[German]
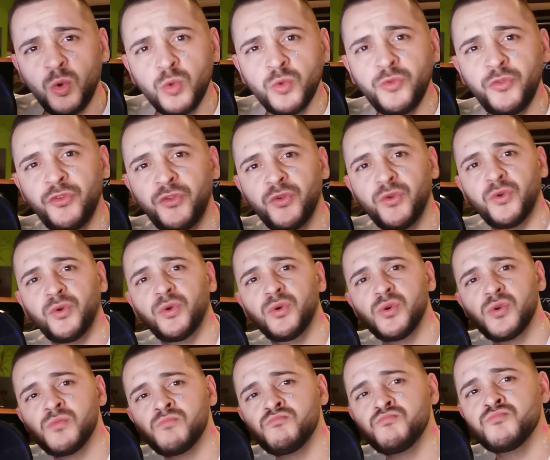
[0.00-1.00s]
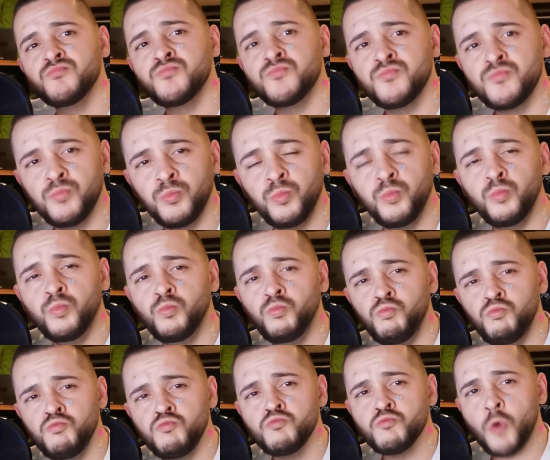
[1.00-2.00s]
Und,
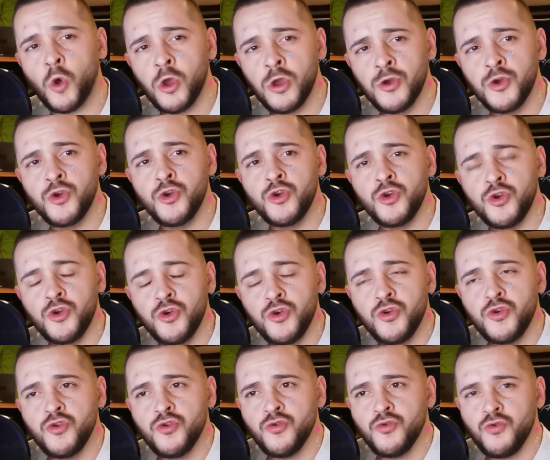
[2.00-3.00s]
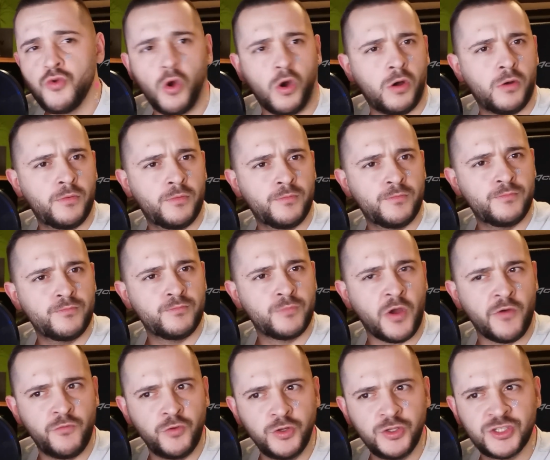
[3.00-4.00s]
ähm, ja,
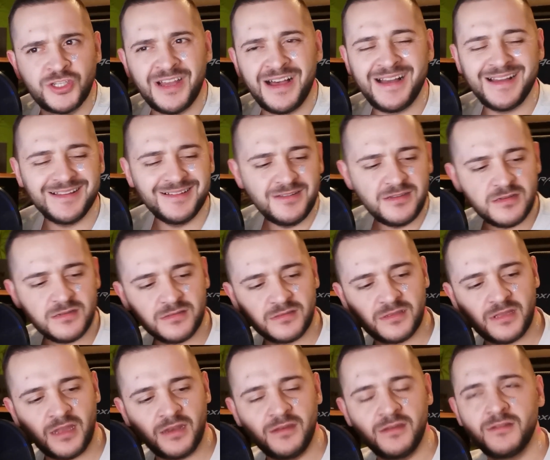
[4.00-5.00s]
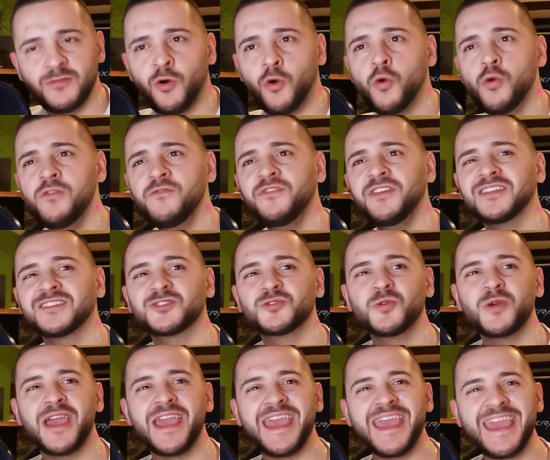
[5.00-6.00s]
würde ich sagen, dann holen wir
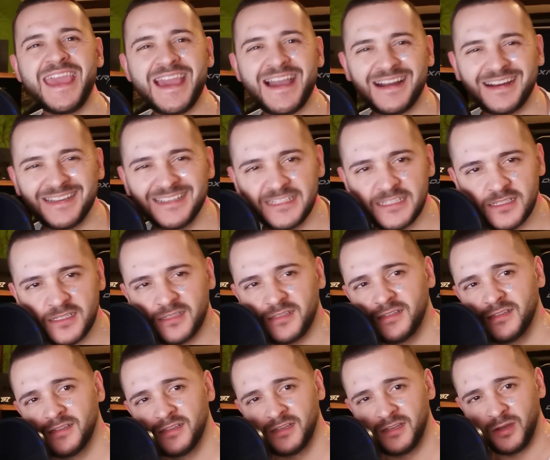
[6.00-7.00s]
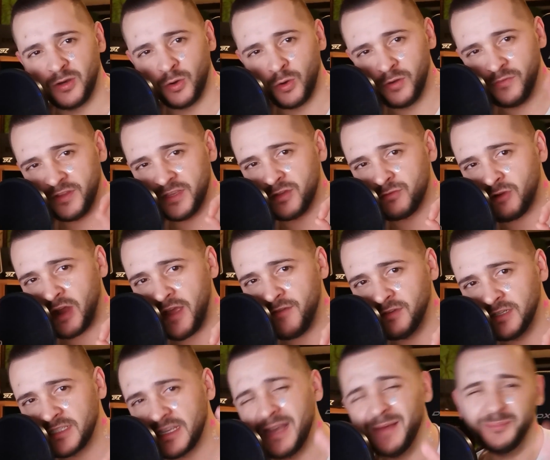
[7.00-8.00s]
zuerst, holen wir die
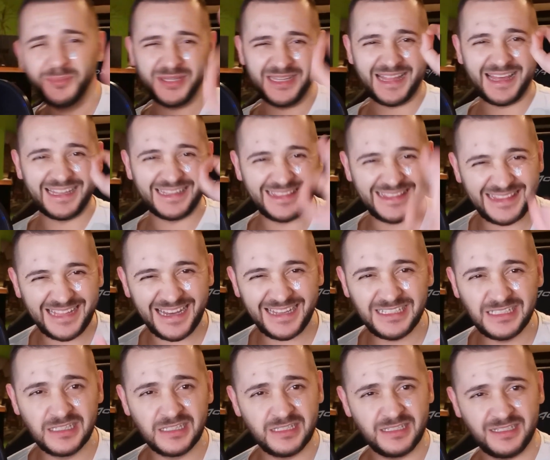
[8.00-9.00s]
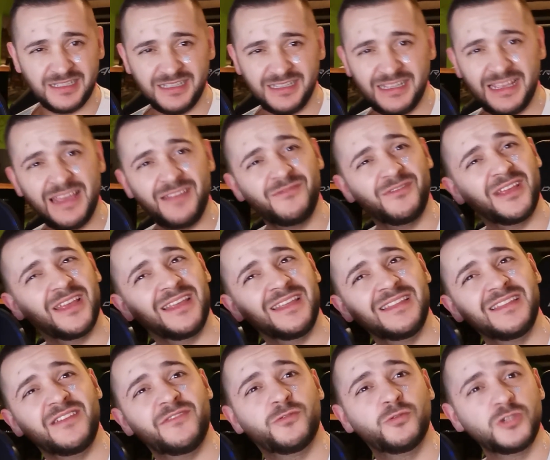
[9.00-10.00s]
Rivals ab. Dann gehen wir
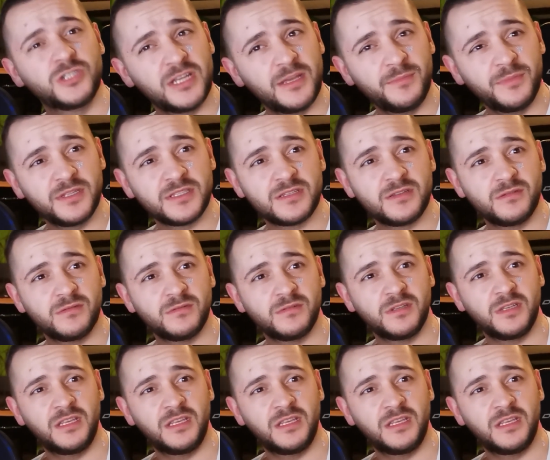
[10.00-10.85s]
in die Food Champions